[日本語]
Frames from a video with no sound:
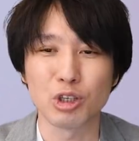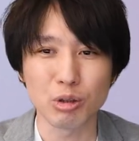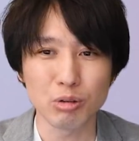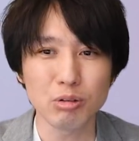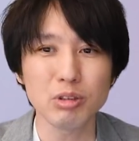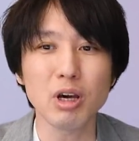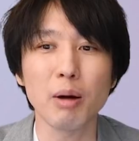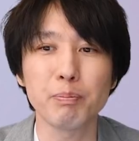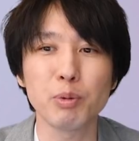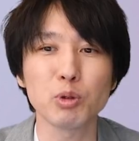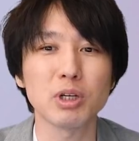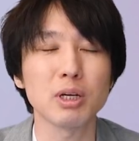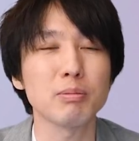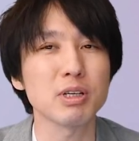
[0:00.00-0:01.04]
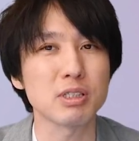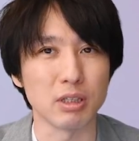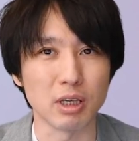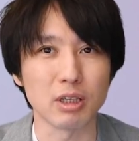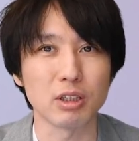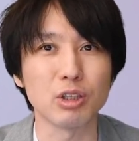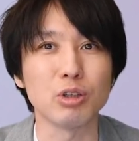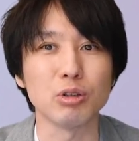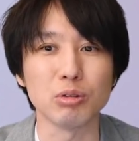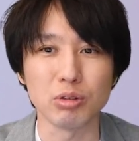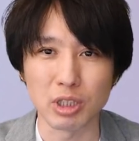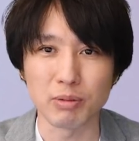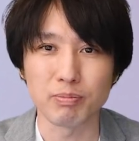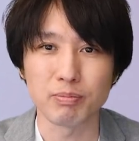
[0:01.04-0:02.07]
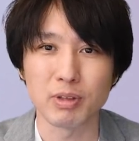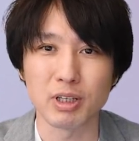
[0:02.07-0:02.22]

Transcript: 急に発表されましてね、急に。